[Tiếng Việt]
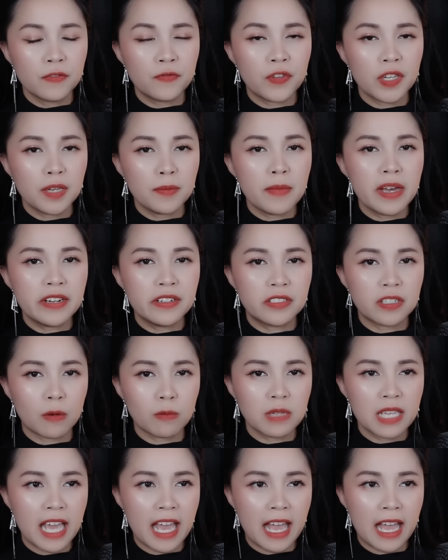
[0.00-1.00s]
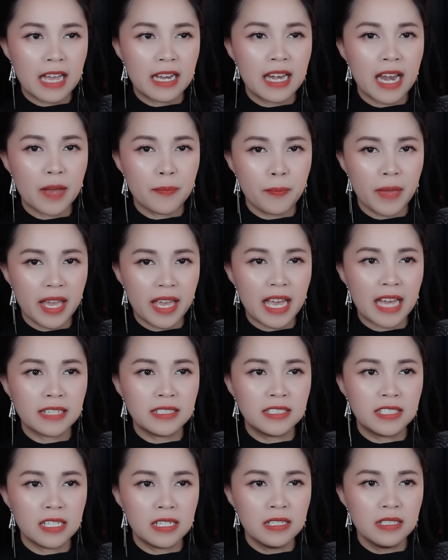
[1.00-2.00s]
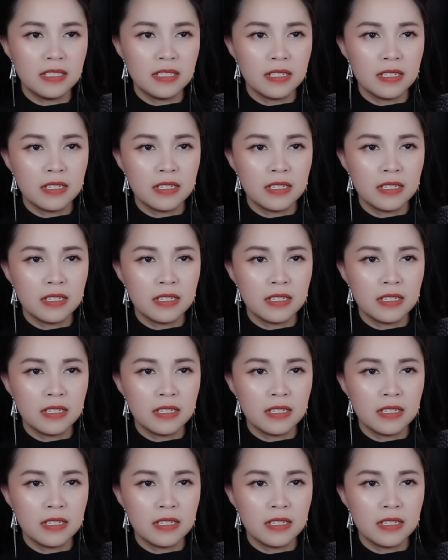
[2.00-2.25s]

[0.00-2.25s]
Phía bên trong nhà là mẹ anh chính.